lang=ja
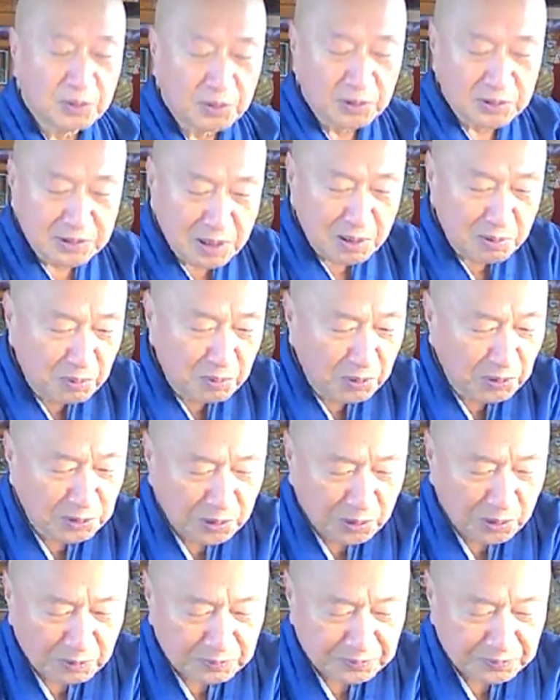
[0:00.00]
これ全問
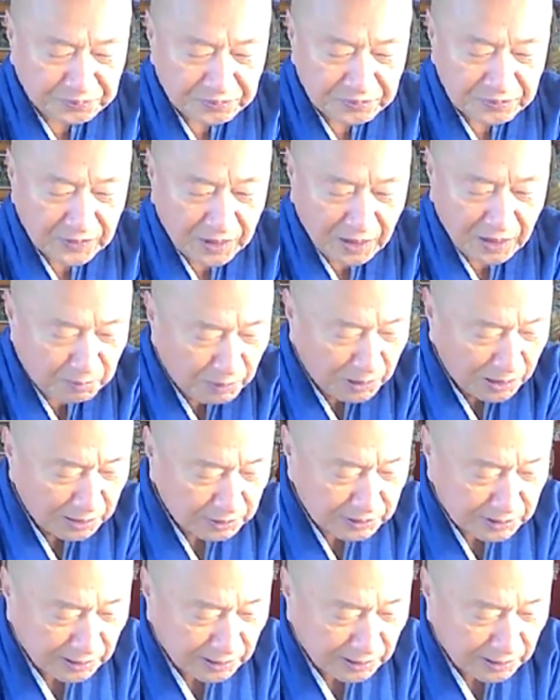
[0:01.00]
答、まあ、